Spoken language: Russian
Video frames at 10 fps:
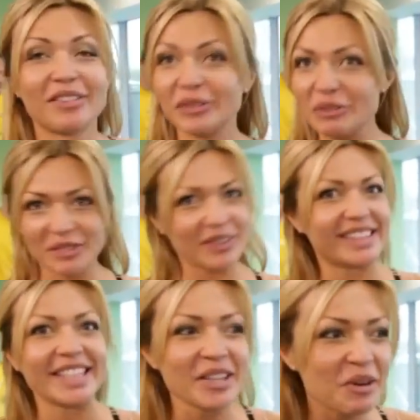В одну из своих
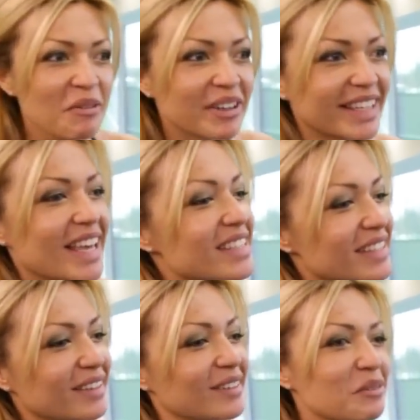тренировок я
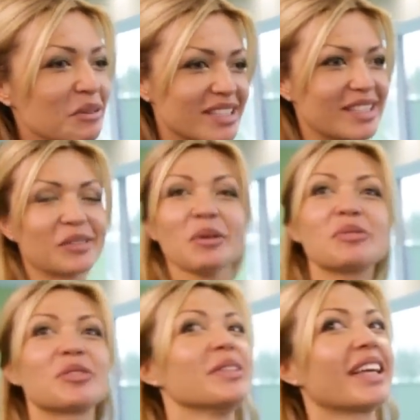заикнулась о
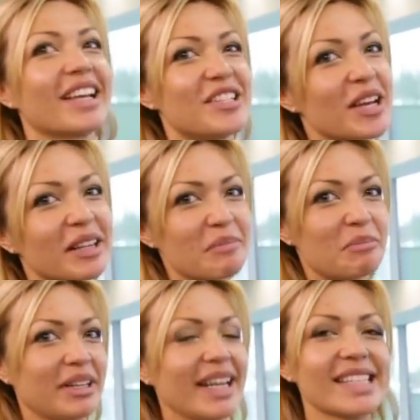том, что накачала
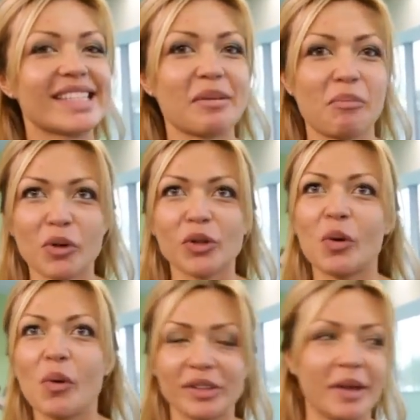пресс за
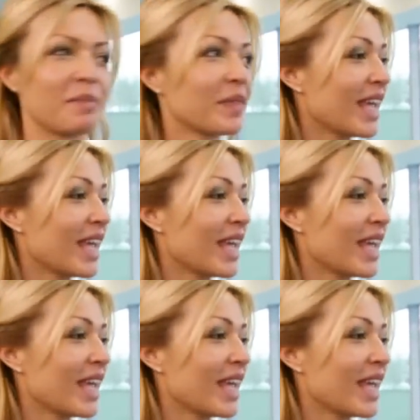полгода.